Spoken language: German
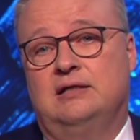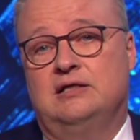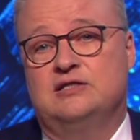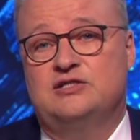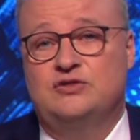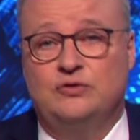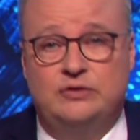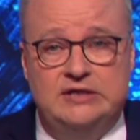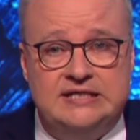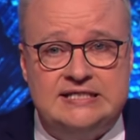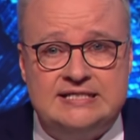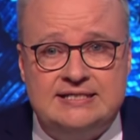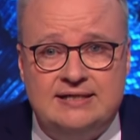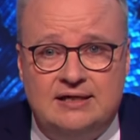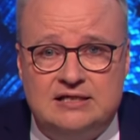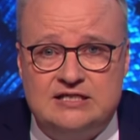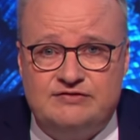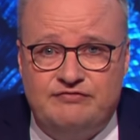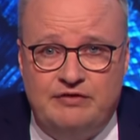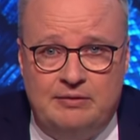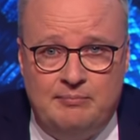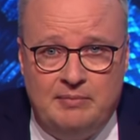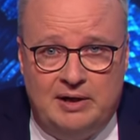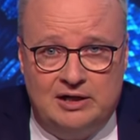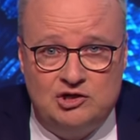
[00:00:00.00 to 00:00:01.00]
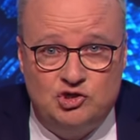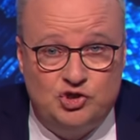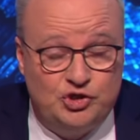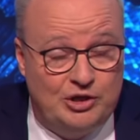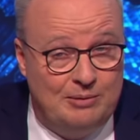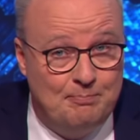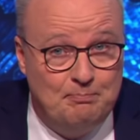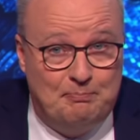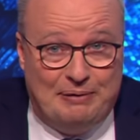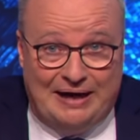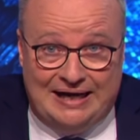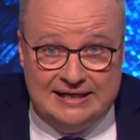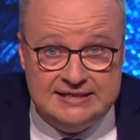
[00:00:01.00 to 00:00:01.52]
So ist das, wenn man
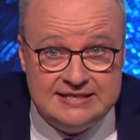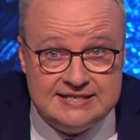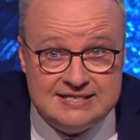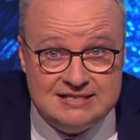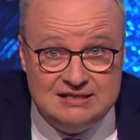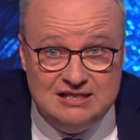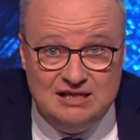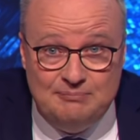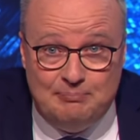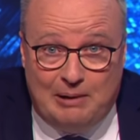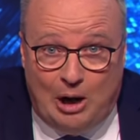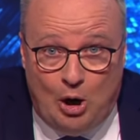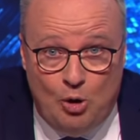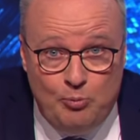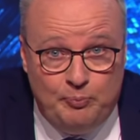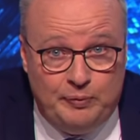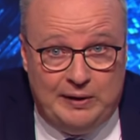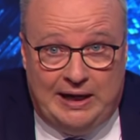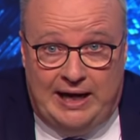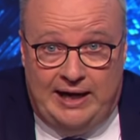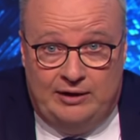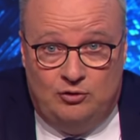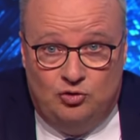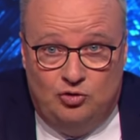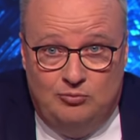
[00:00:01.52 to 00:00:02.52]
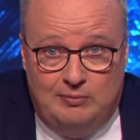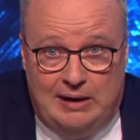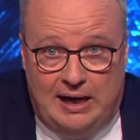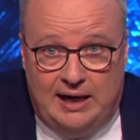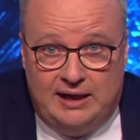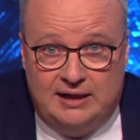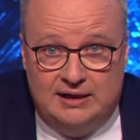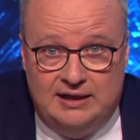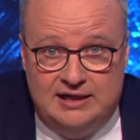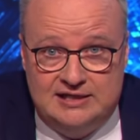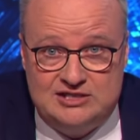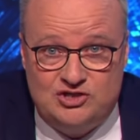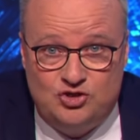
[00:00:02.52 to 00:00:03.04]
Schimpansen die Bauplanung
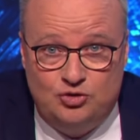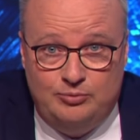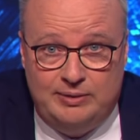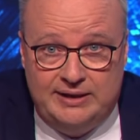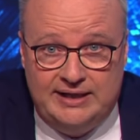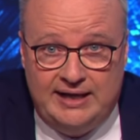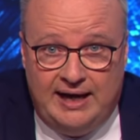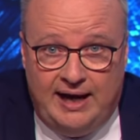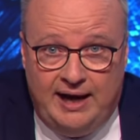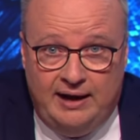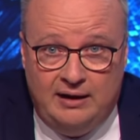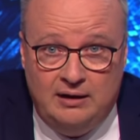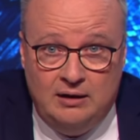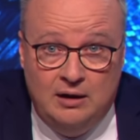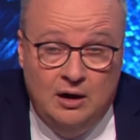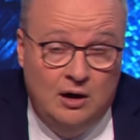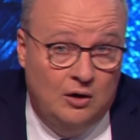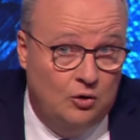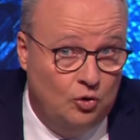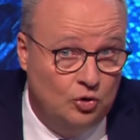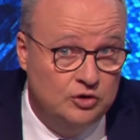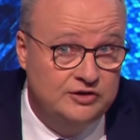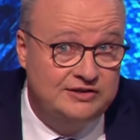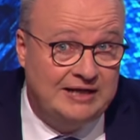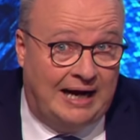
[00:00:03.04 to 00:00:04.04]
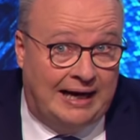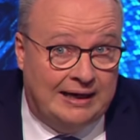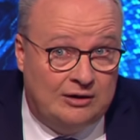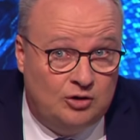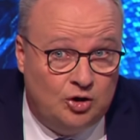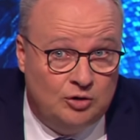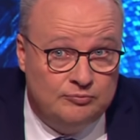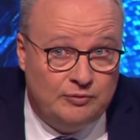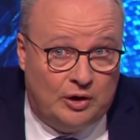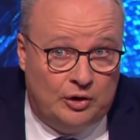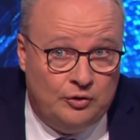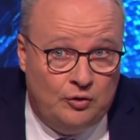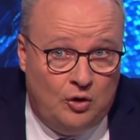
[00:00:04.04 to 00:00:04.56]
machen lässt über Jahre und dann
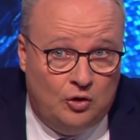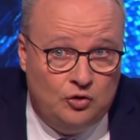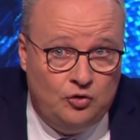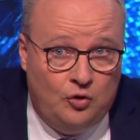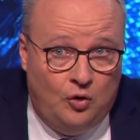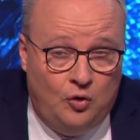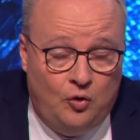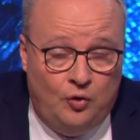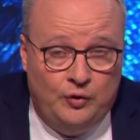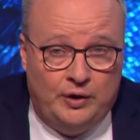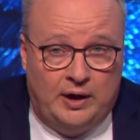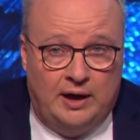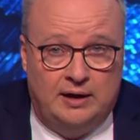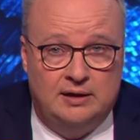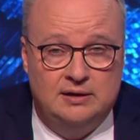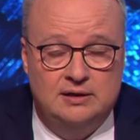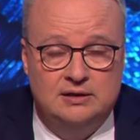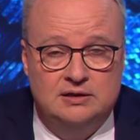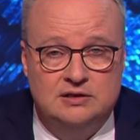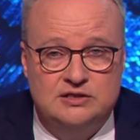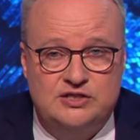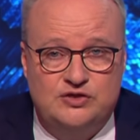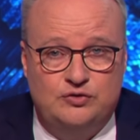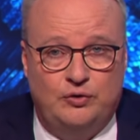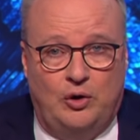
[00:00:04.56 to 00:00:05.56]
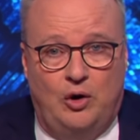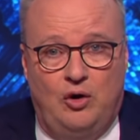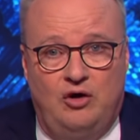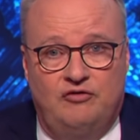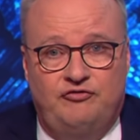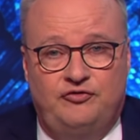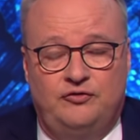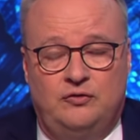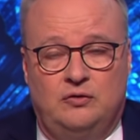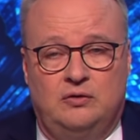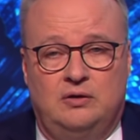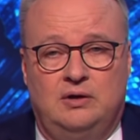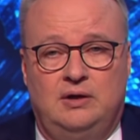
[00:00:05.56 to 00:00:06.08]
kommt auch noch Corona zur
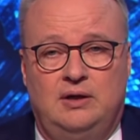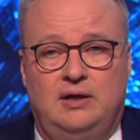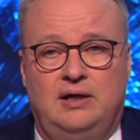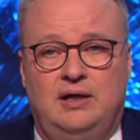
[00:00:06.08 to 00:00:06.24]
Eröffnung.